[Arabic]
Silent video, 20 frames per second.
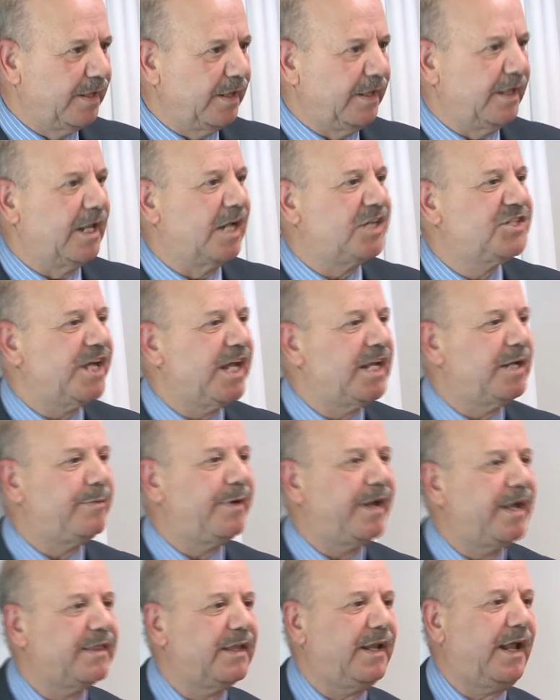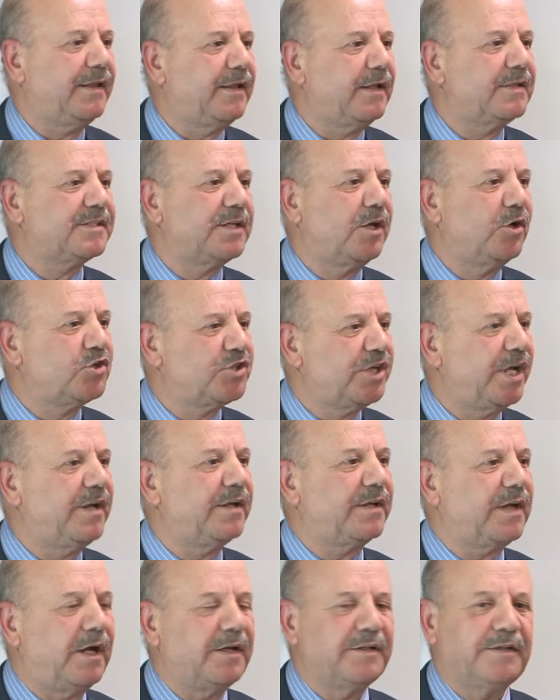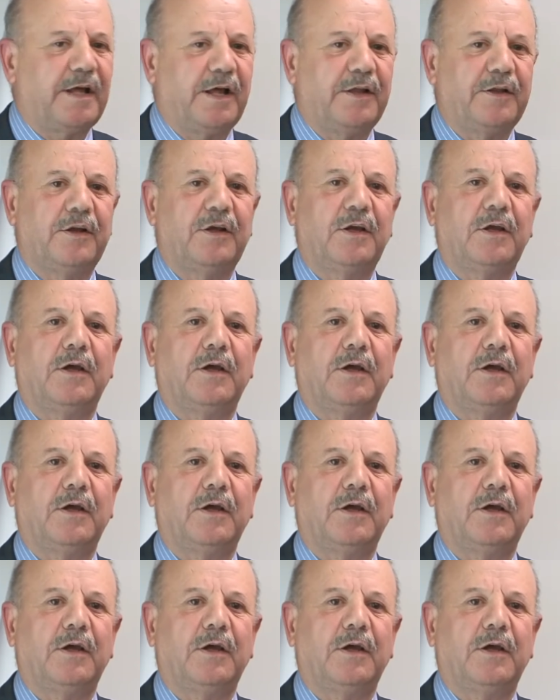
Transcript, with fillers: إلى جانب هذا العدد سيشارك أيضا